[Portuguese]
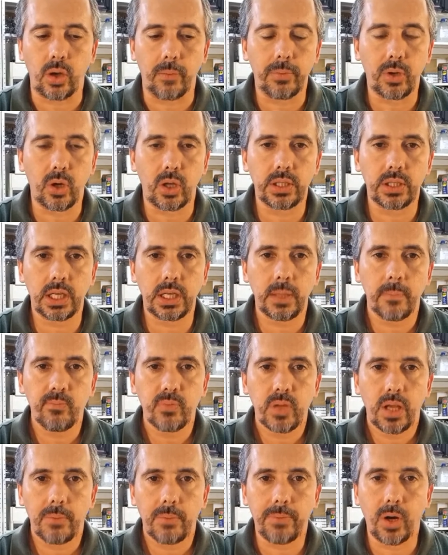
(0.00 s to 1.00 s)
A Brother,
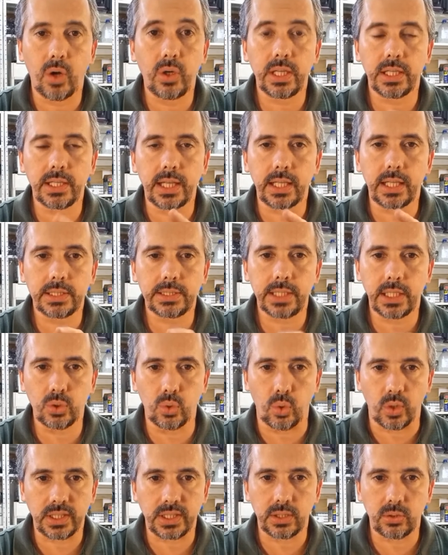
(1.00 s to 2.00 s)
a maioria delas tem
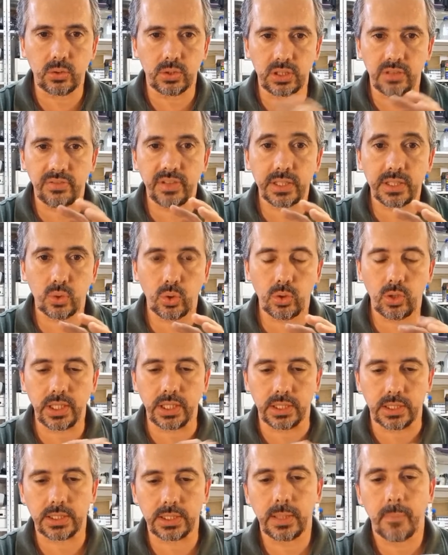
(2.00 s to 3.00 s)
dois, inclusive as
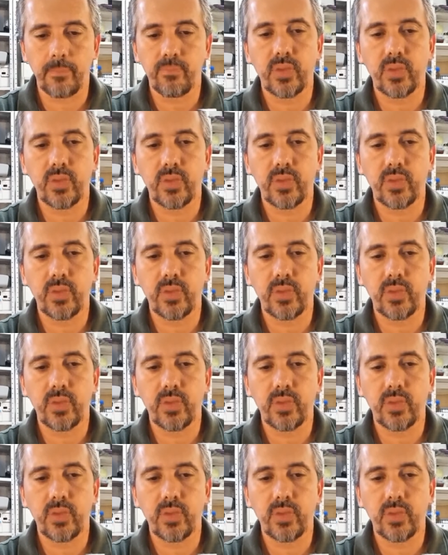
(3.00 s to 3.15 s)
coloridas.